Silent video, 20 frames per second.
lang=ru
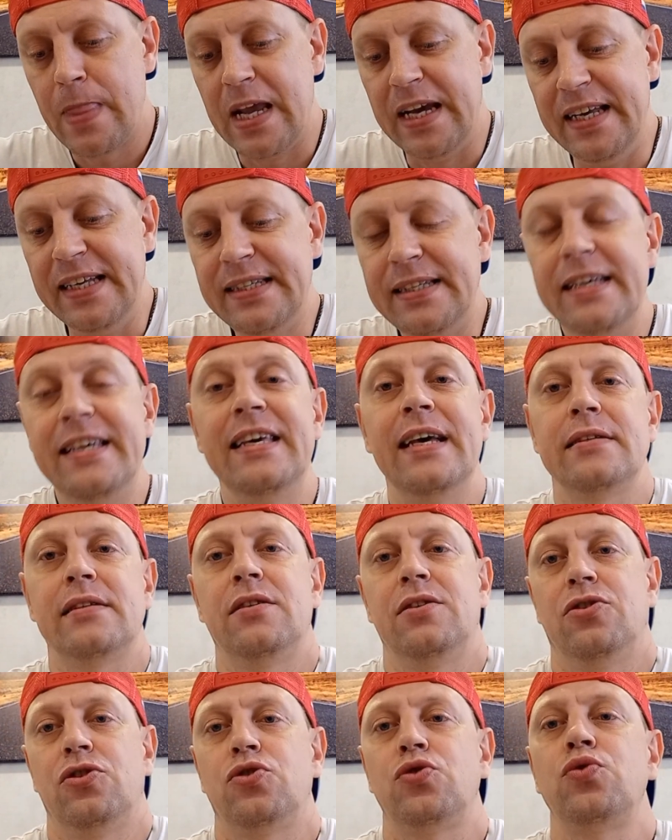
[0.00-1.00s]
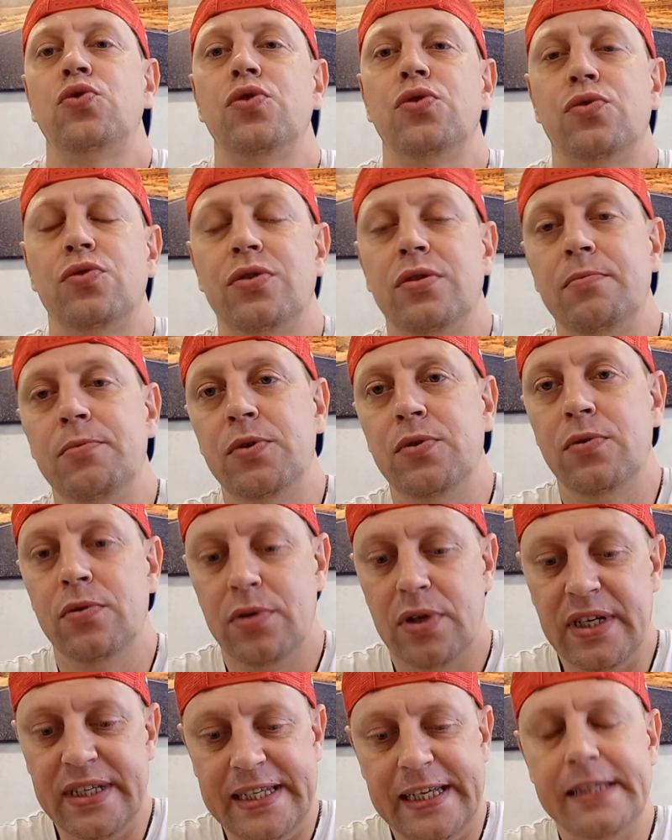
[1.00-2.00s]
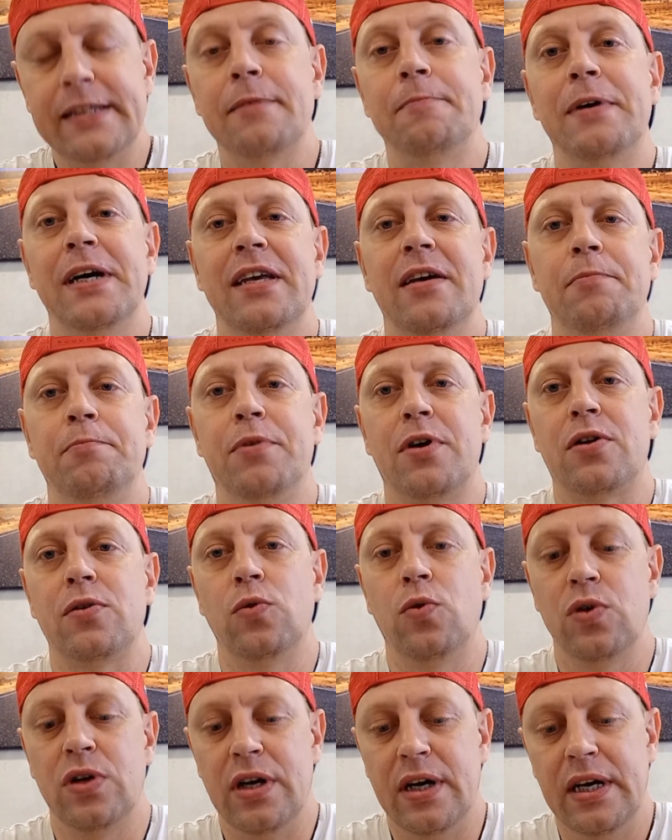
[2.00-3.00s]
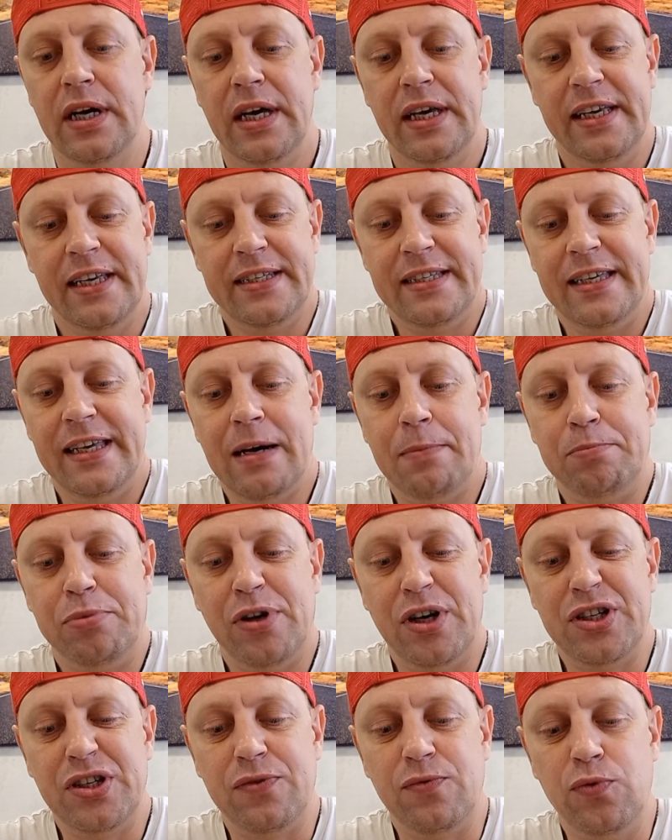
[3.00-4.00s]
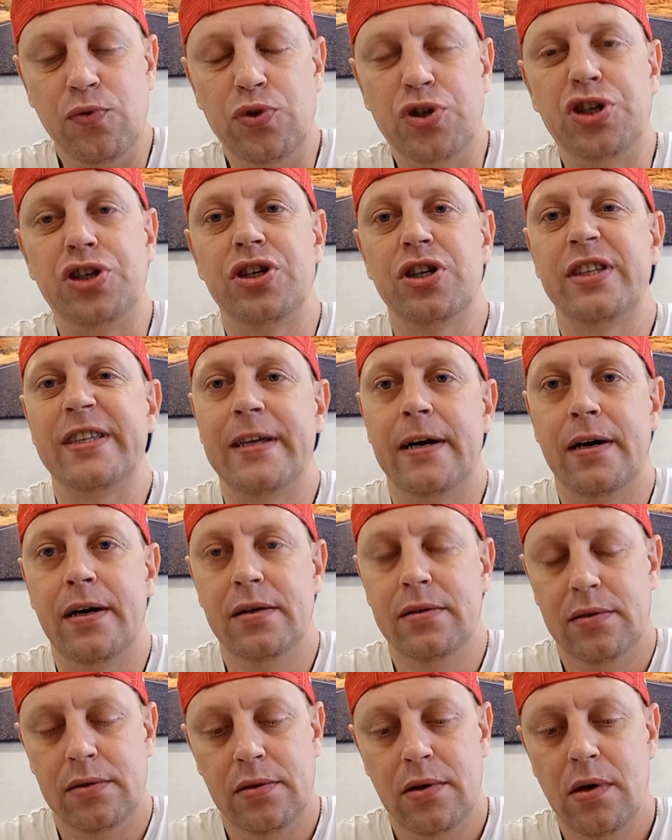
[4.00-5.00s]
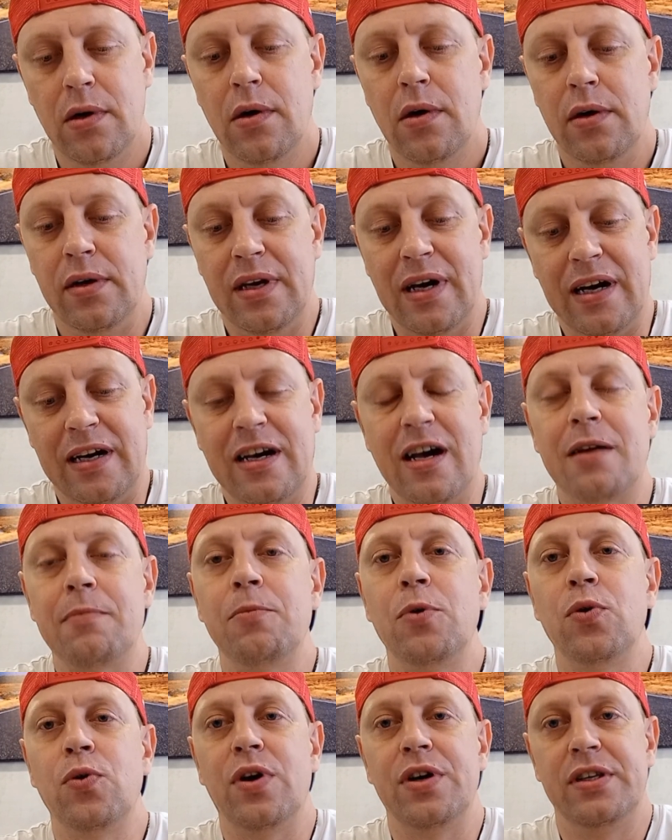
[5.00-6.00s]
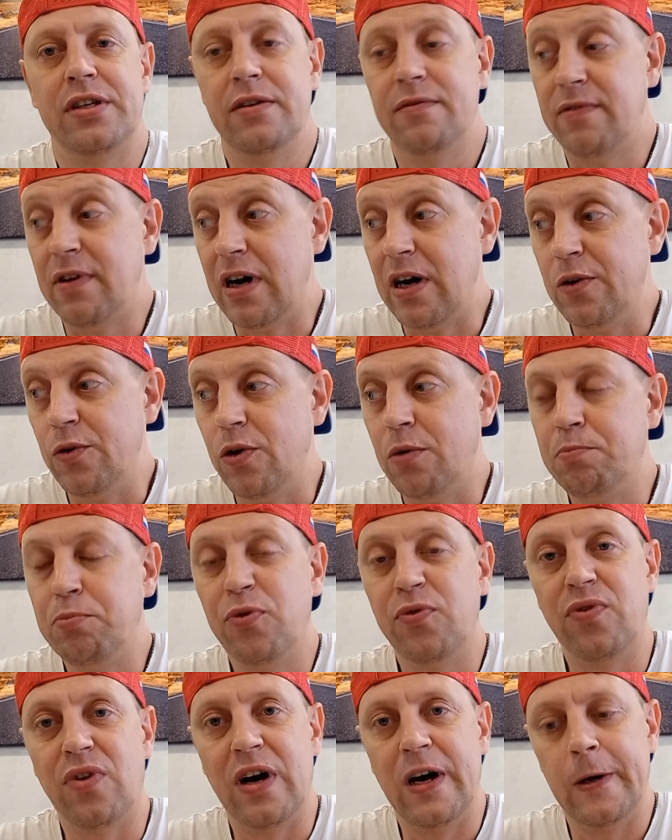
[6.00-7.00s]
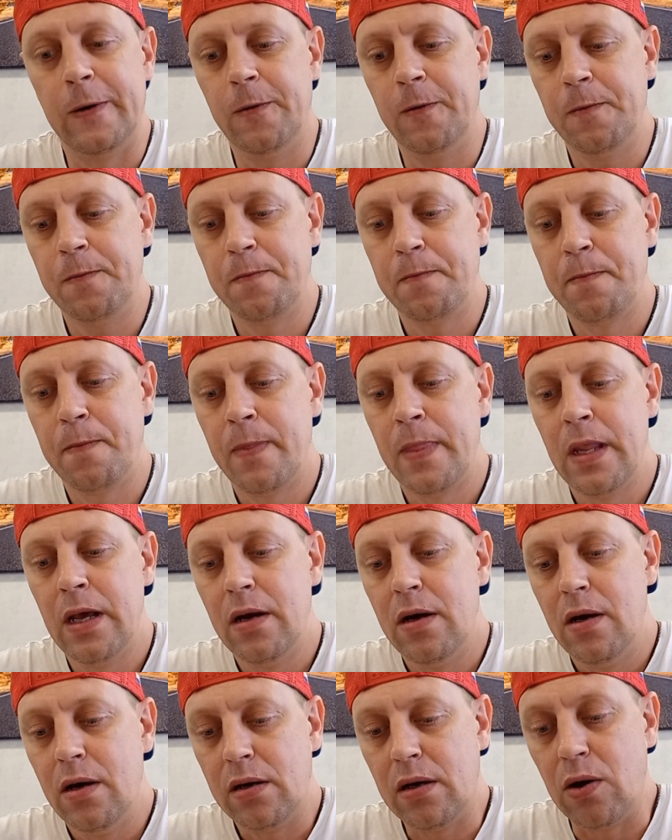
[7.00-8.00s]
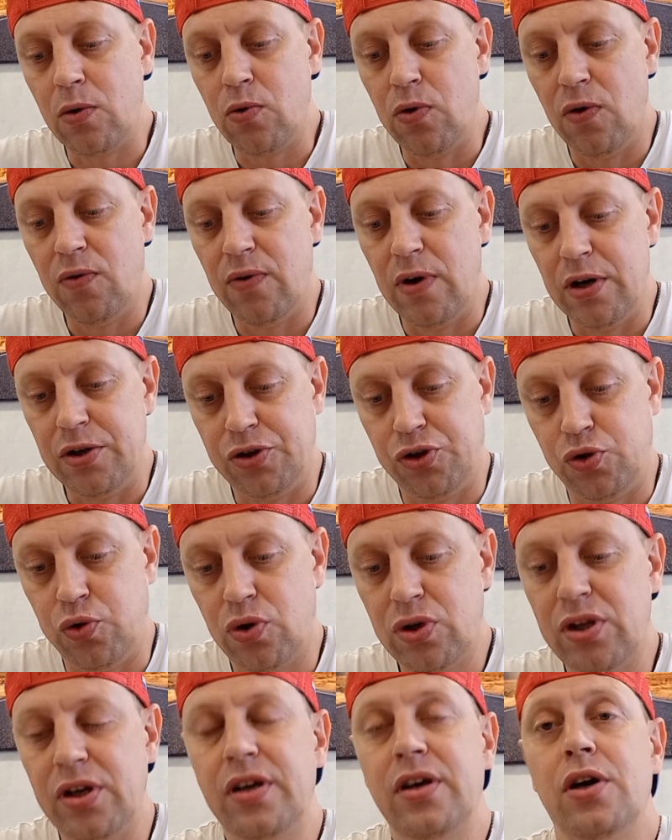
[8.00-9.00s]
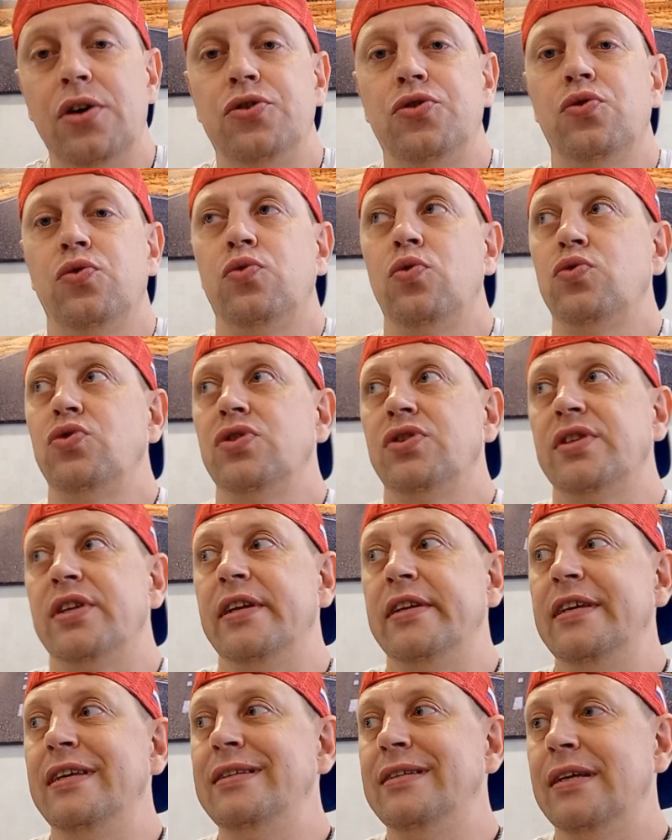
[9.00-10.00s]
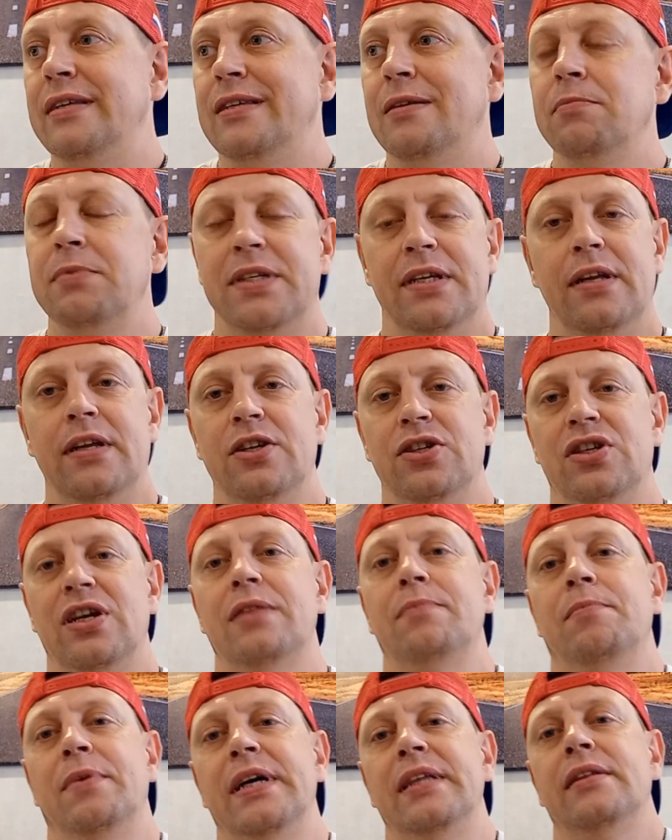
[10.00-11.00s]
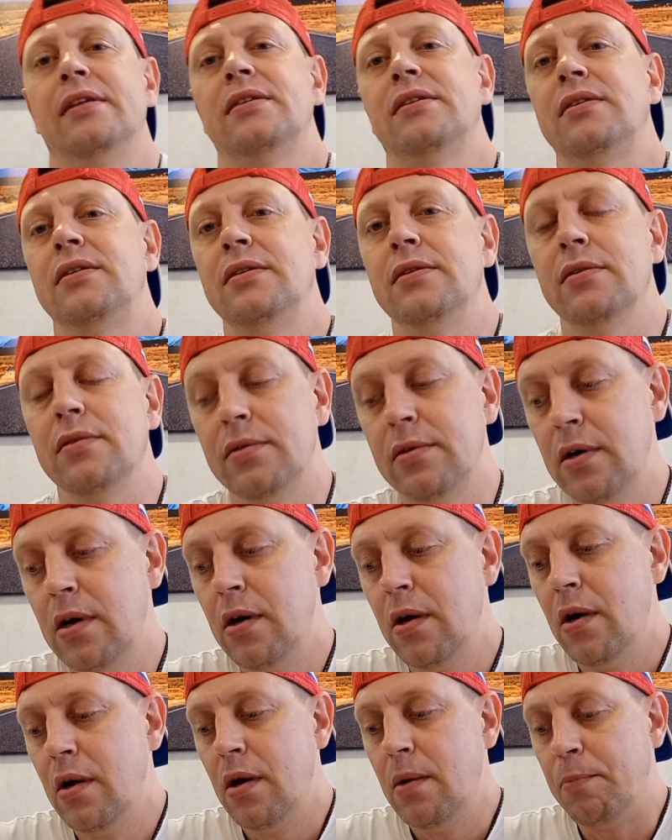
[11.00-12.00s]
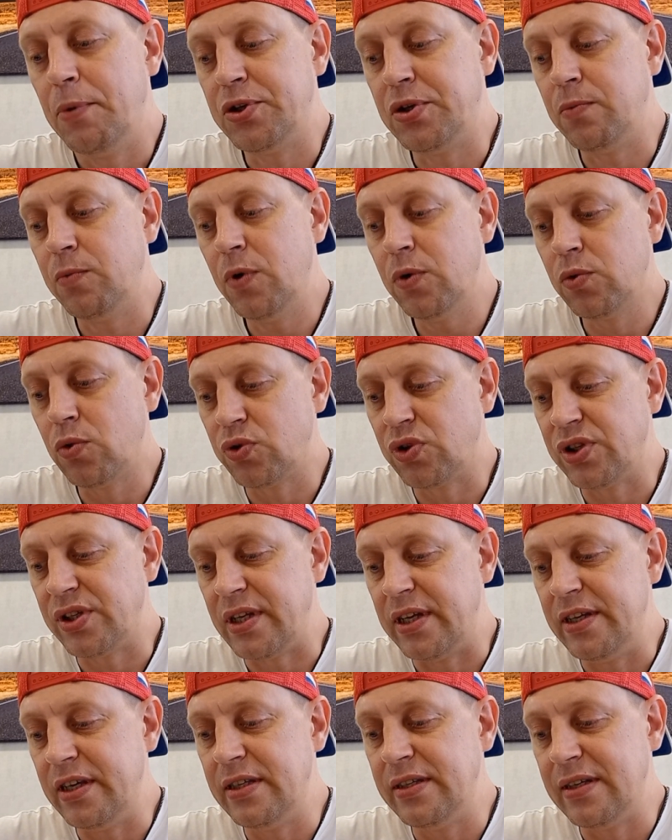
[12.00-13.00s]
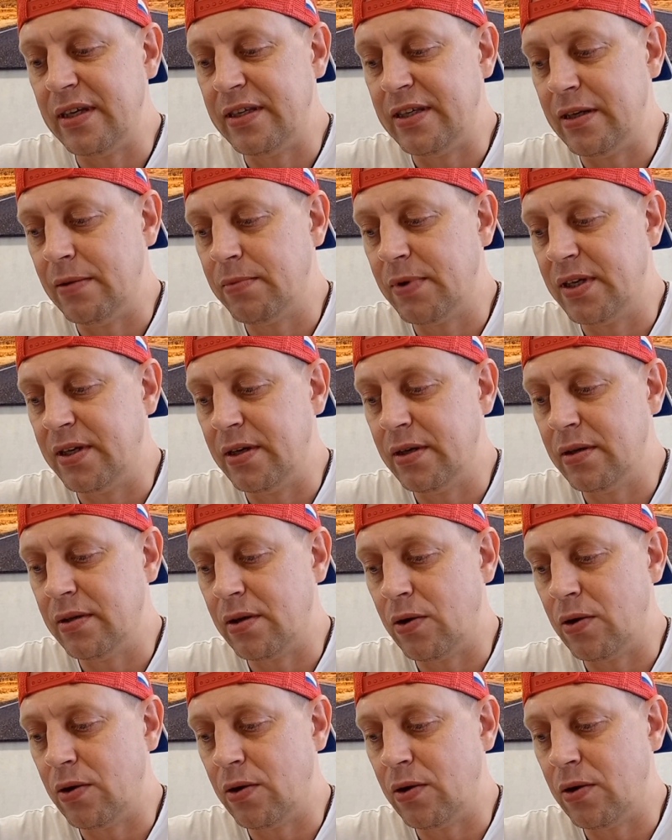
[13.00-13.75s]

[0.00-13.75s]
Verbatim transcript: Если я содержу эту семью, если это моя берлога, если я оплачиваю счета, я кормлю, одеваю, обуваю. Какого черта я еще должен следить за тем, где лежат мои носки? Почему я должен следить за тем, где